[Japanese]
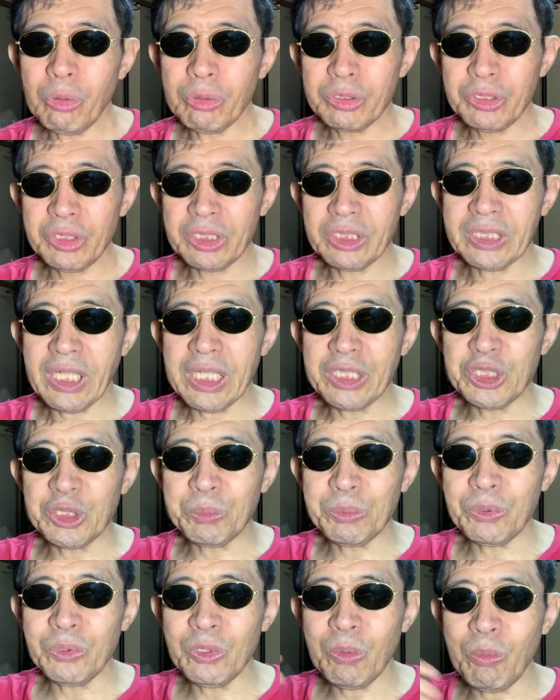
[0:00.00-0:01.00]
を実際自
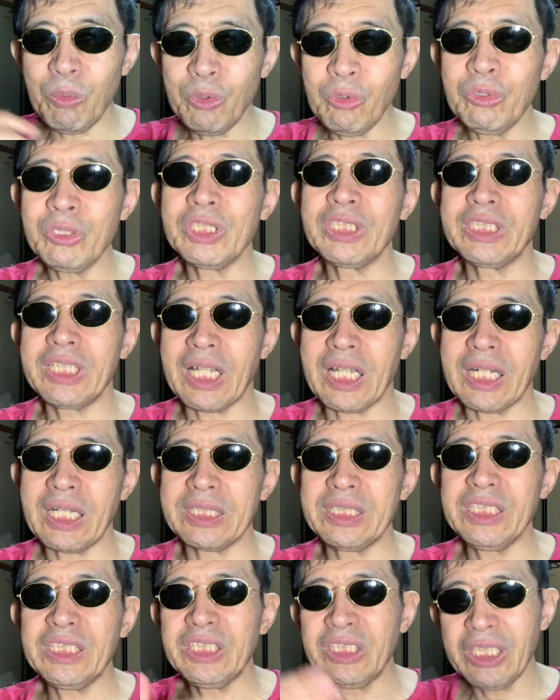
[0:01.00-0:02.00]
分のものにしてから
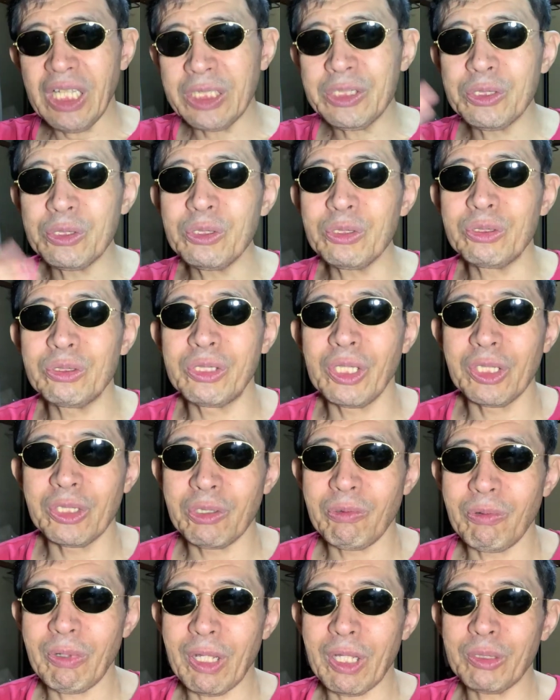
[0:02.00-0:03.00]
実践するっていう
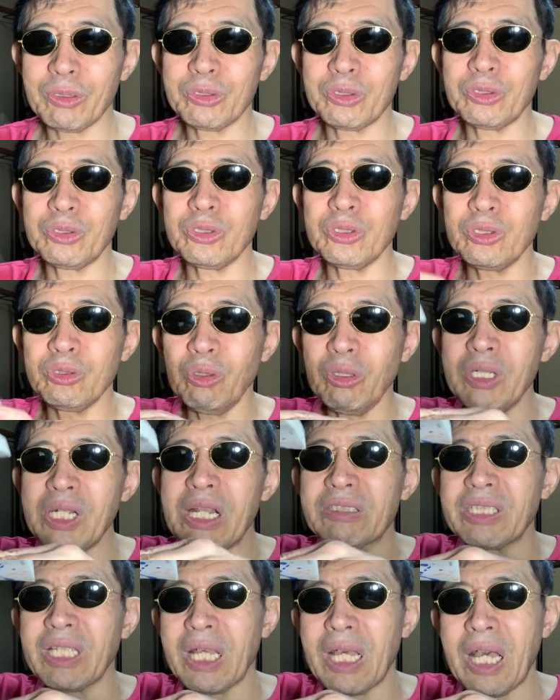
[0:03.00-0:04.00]
のはすごい
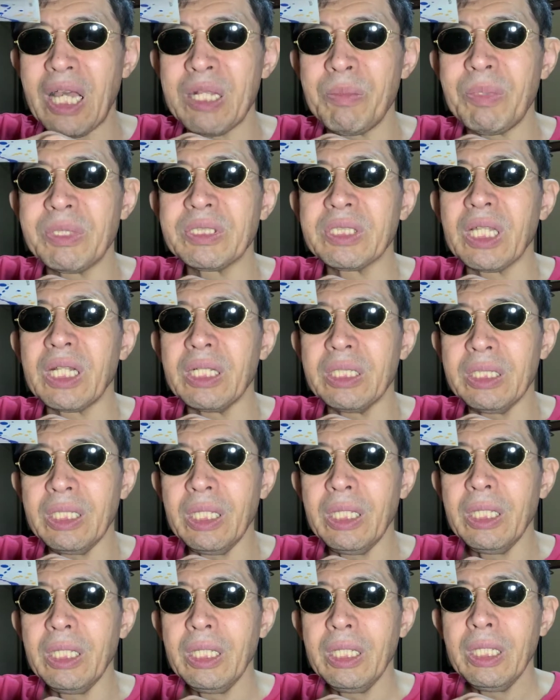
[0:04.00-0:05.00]
落差がありますからね。
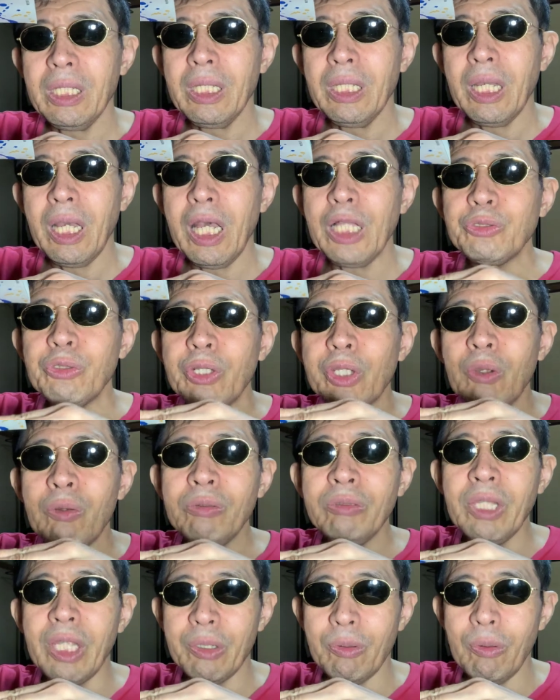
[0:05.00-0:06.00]
あそれ読
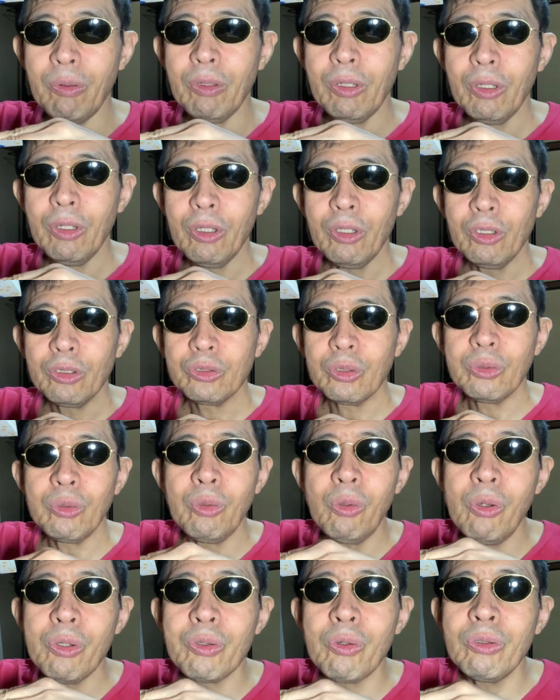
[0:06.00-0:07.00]
んだよその
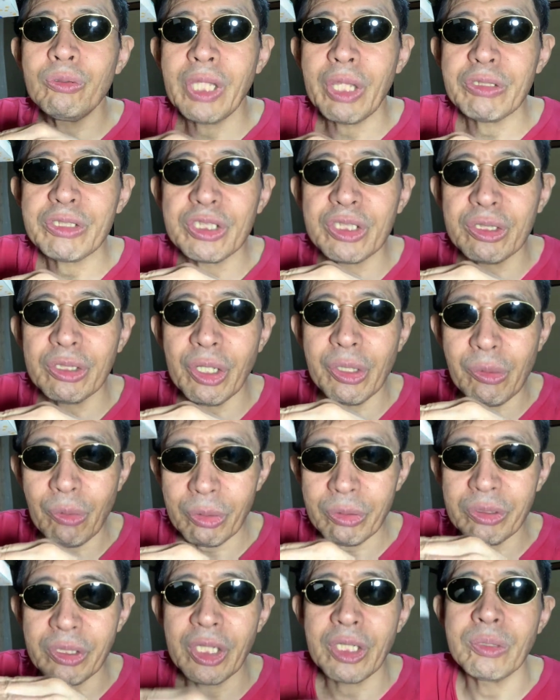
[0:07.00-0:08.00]
本読んだよ知ってる
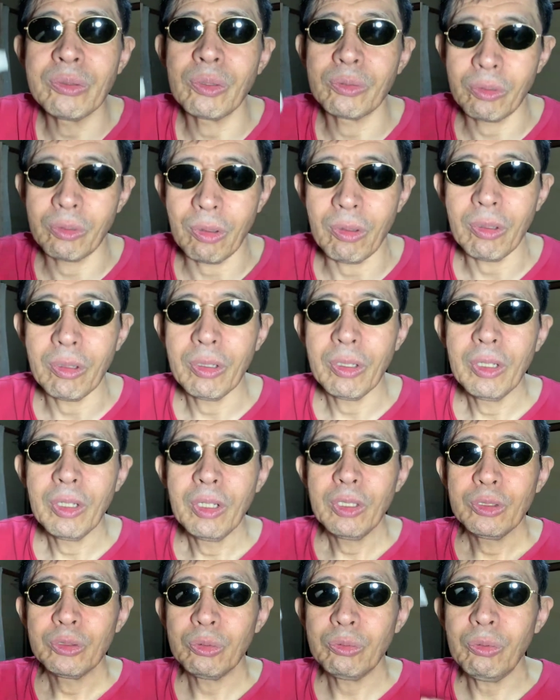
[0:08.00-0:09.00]
よっていうのと
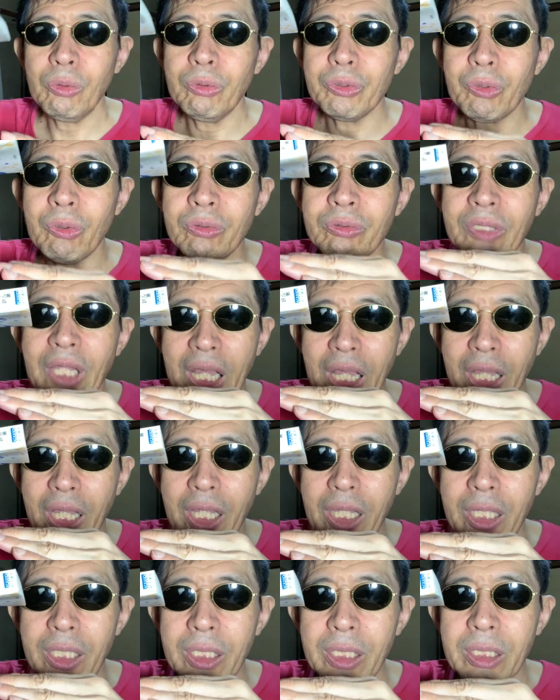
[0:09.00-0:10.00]
その本読んだ
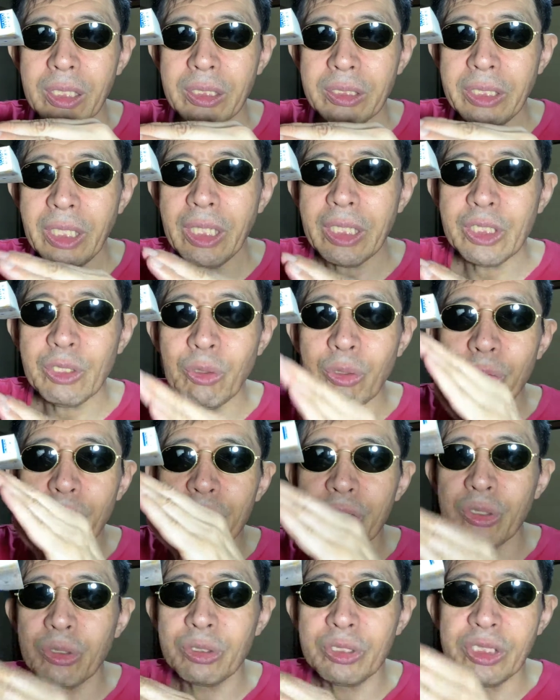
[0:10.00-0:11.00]
でいろい
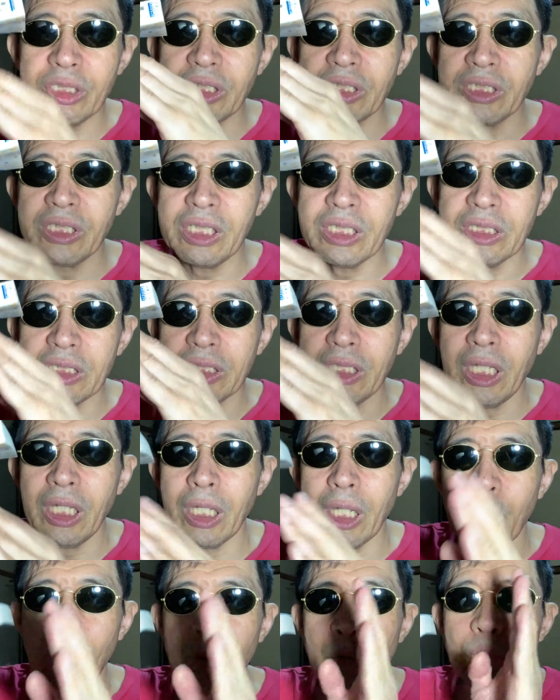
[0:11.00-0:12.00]
ろ実践し
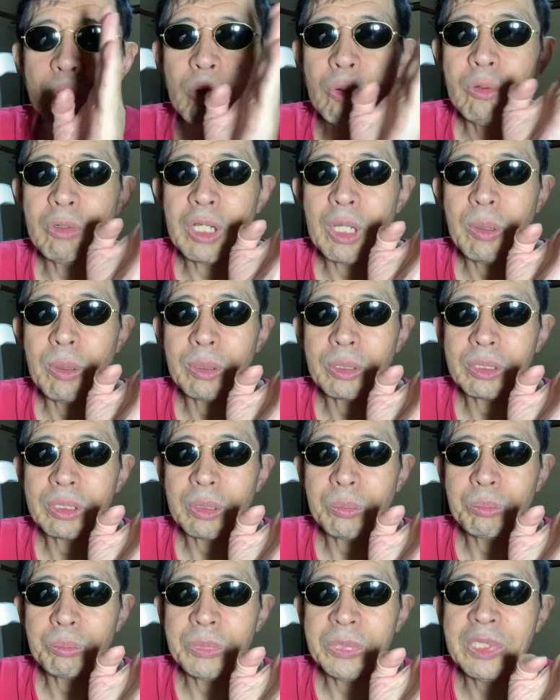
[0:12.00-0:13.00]
てこの本が
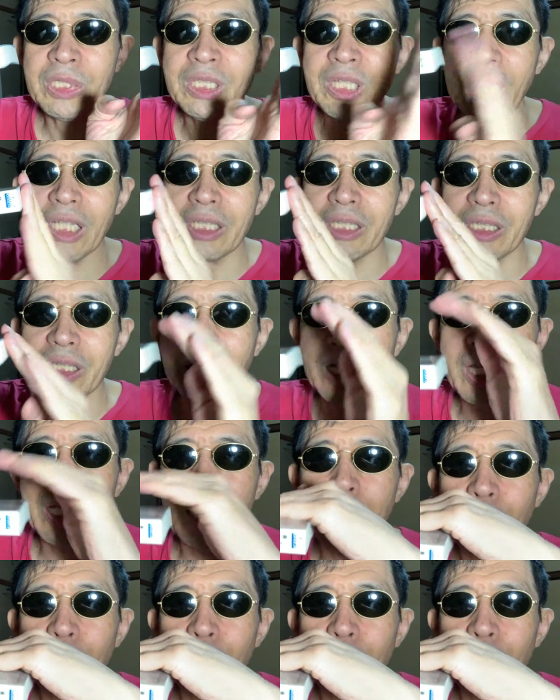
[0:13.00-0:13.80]
みんなって